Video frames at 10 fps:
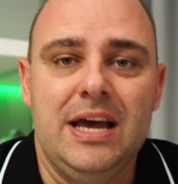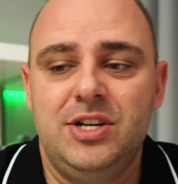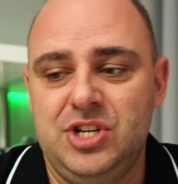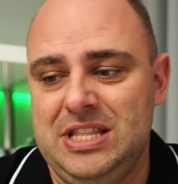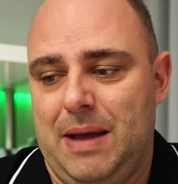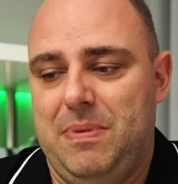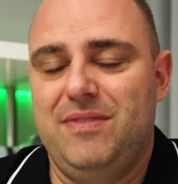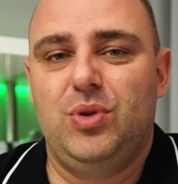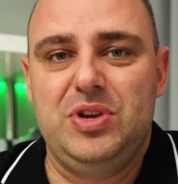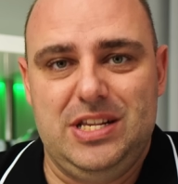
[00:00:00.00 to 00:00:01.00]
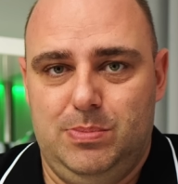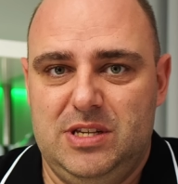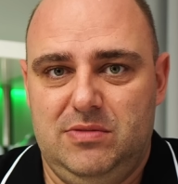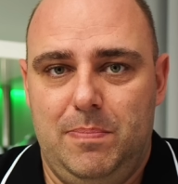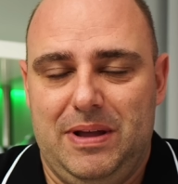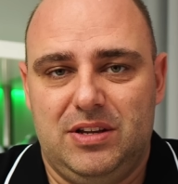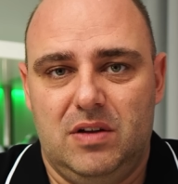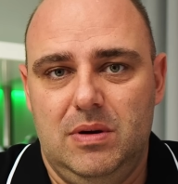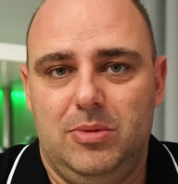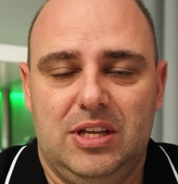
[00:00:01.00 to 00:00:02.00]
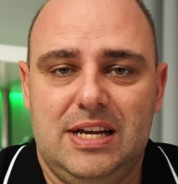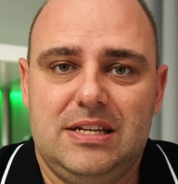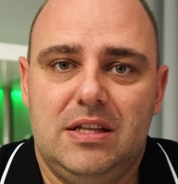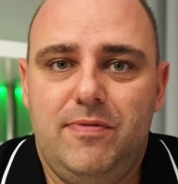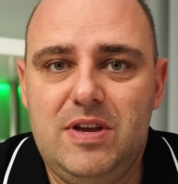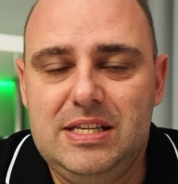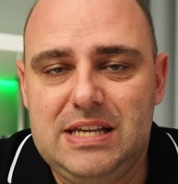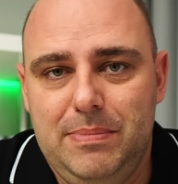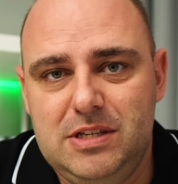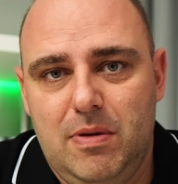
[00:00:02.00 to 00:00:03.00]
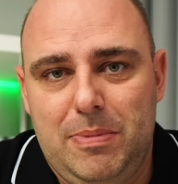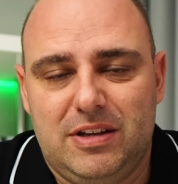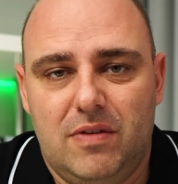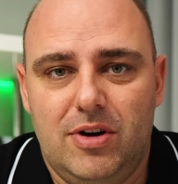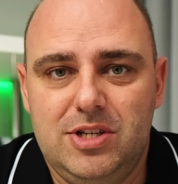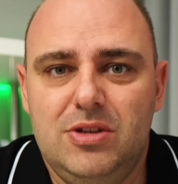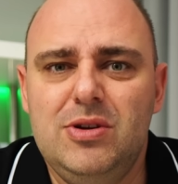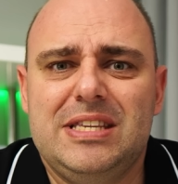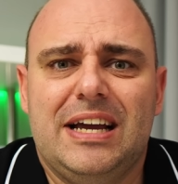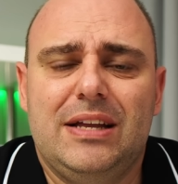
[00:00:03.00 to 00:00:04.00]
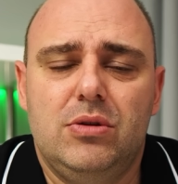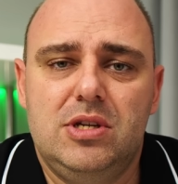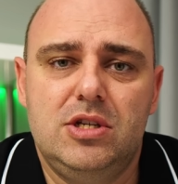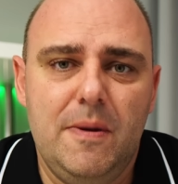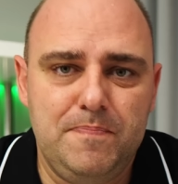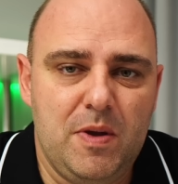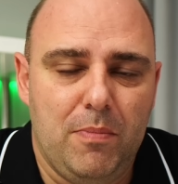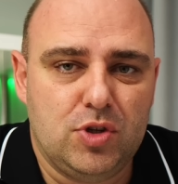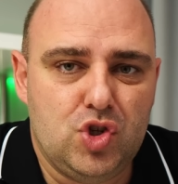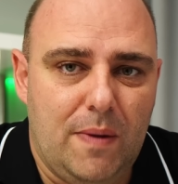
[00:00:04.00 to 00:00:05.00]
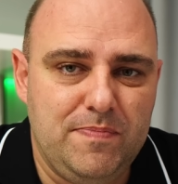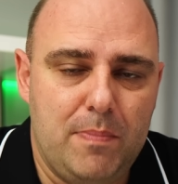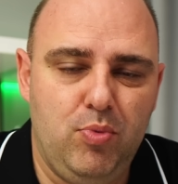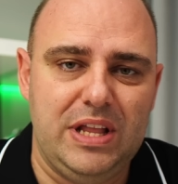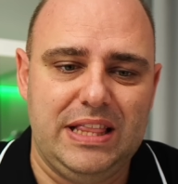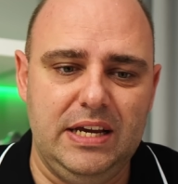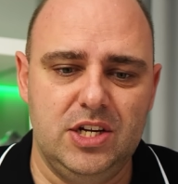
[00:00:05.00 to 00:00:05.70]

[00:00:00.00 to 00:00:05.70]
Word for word: czy na pewno jest bezwypadkowe, bo teraz ta definicja bezwypadkowości to jest taka dosyć mocno płynna.